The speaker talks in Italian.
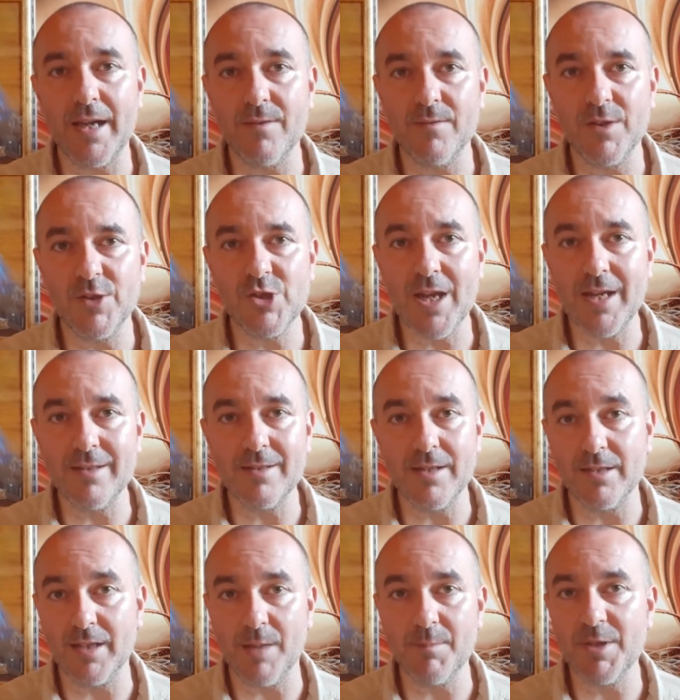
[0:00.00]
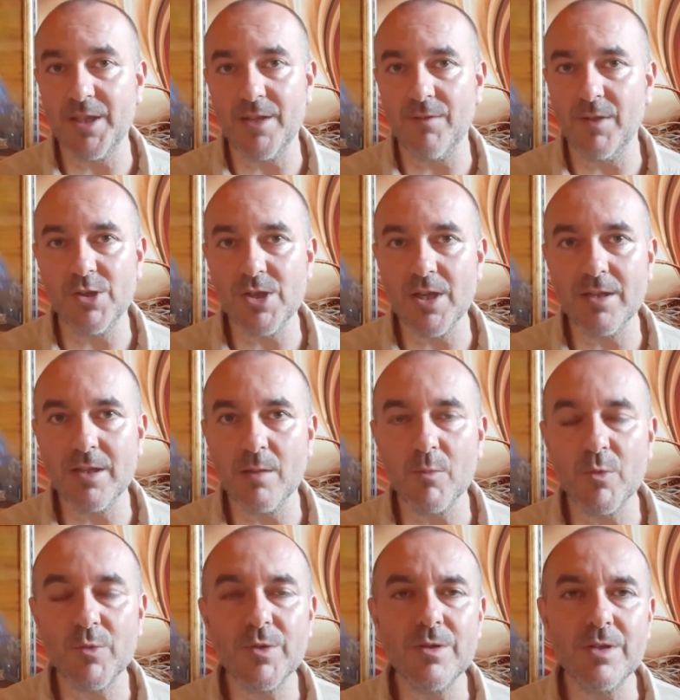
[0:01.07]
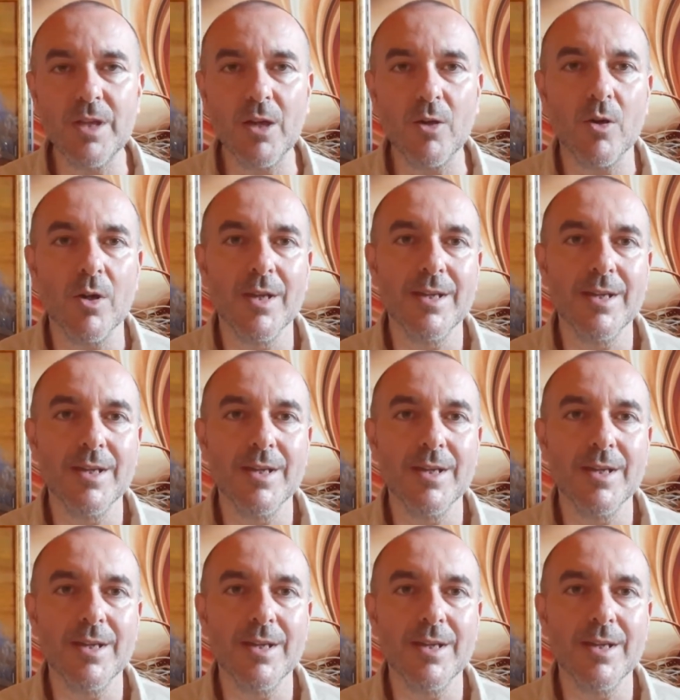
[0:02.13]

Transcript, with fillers: ai veggenti e tramite i veggenti al mondo intero,